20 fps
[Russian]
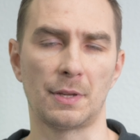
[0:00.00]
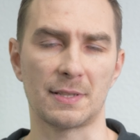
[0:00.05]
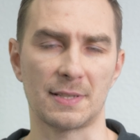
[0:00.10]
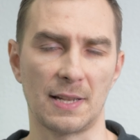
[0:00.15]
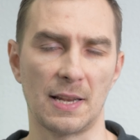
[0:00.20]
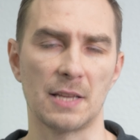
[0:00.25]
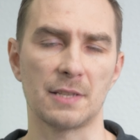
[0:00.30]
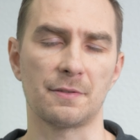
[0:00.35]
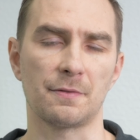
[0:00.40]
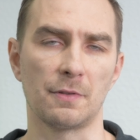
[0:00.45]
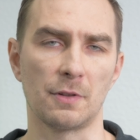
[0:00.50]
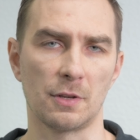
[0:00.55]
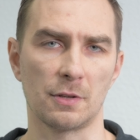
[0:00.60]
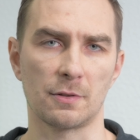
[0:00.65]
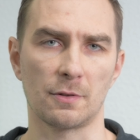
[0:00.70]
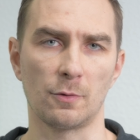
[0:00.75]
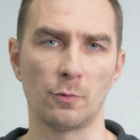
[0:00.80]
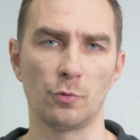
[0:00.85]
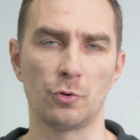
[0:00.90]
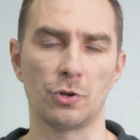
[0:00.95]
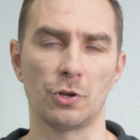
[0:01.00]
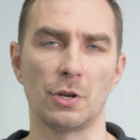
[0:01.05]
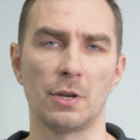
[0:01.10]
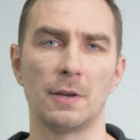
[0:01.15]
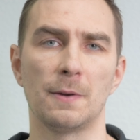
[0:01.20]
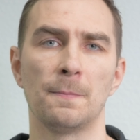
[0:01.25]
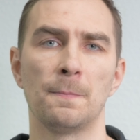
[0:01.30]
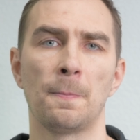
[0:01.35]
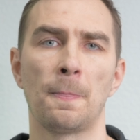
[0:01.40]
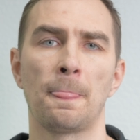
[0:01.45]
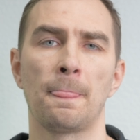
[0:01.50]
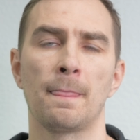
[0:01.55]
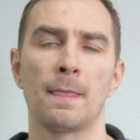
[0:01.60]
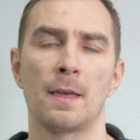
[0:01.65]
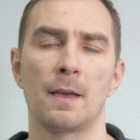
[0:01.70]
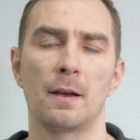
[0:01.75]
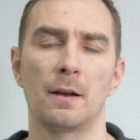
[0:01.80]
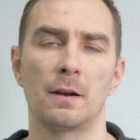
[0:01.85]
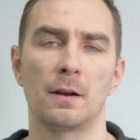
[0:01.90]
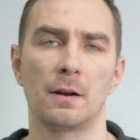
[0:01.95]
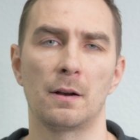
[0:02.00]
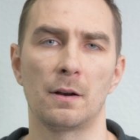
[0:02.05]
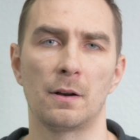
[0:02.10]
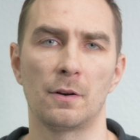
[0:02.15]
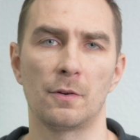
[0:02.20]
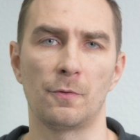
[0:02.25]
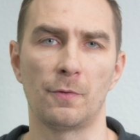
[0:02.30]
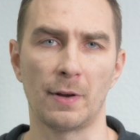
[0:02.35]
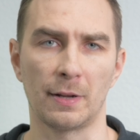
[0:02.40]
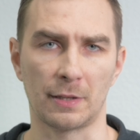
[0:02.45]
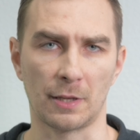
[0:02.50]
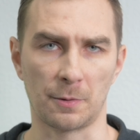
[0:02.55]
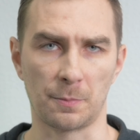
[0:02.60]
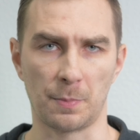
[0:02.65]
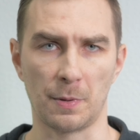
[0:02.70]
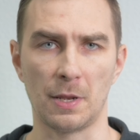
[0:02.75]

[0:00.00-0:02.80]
наследственный случай э, в этот